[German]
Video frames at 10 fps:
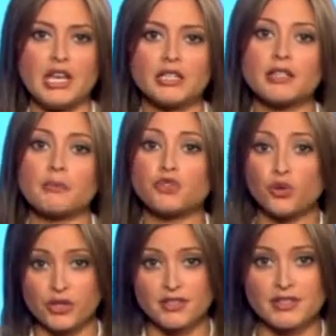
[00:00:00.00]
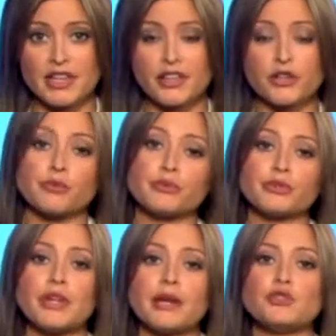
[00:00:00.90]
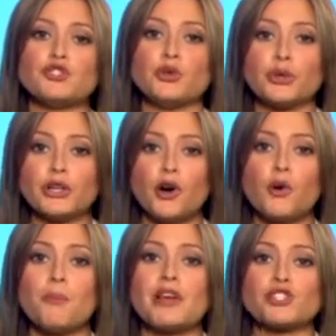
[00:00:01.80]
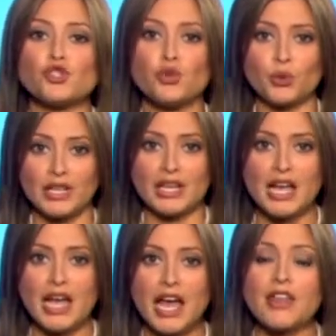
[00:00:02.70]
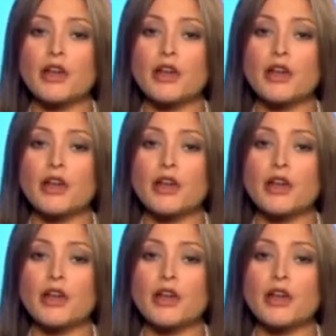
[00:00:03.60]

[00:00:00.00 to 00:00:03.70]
So munkeln einige, ihr richtiger Name sei Yuriko Matsui